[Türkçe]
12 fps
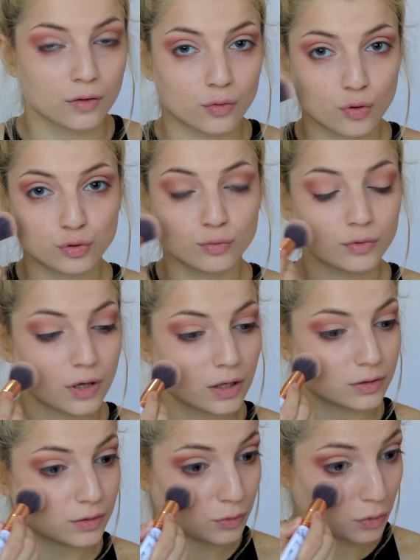Gözümün
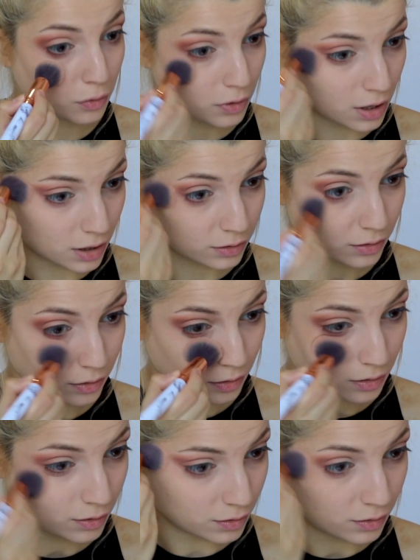altına dökülen
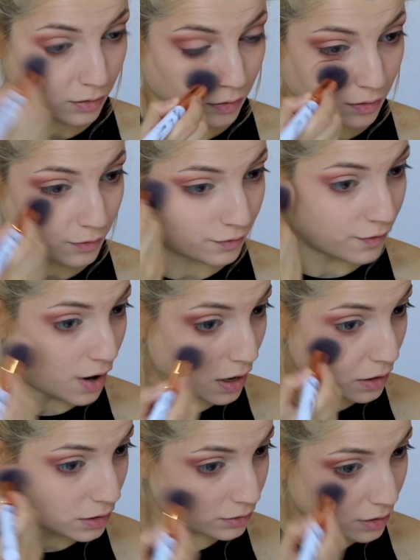
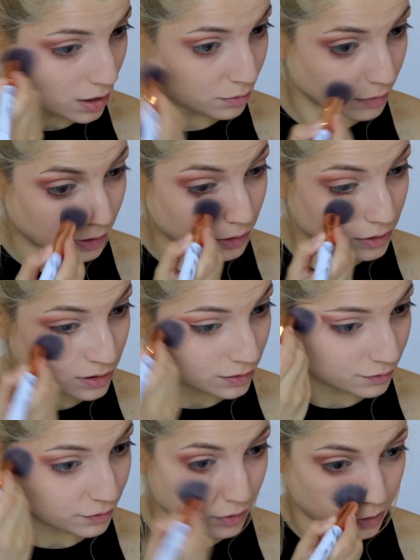farları da almak için
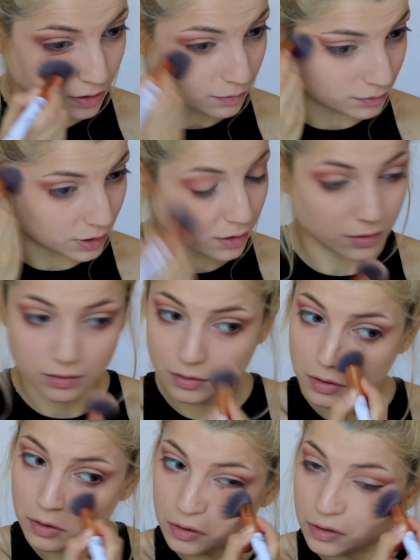fırçamla
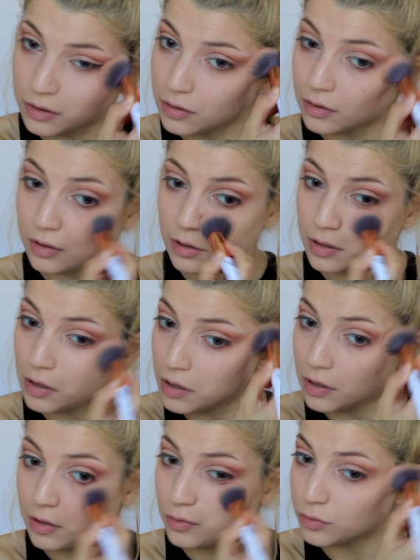
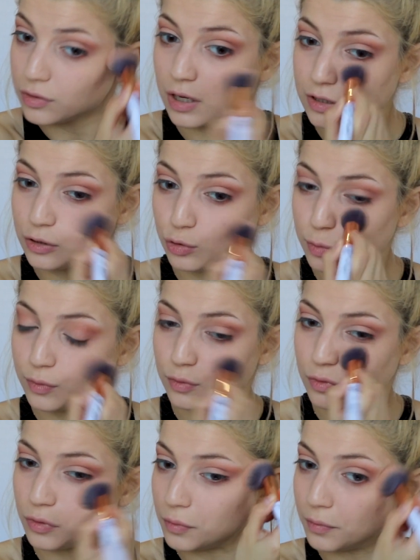güzelce
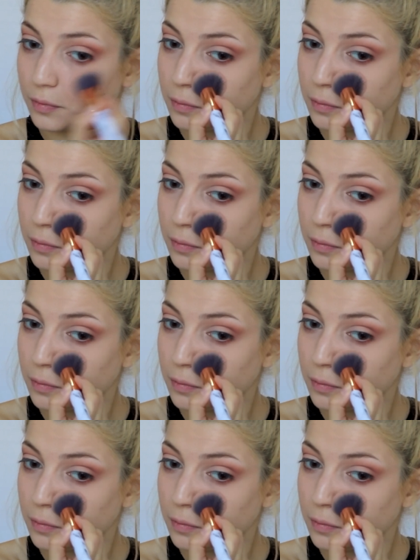süpürüyorum.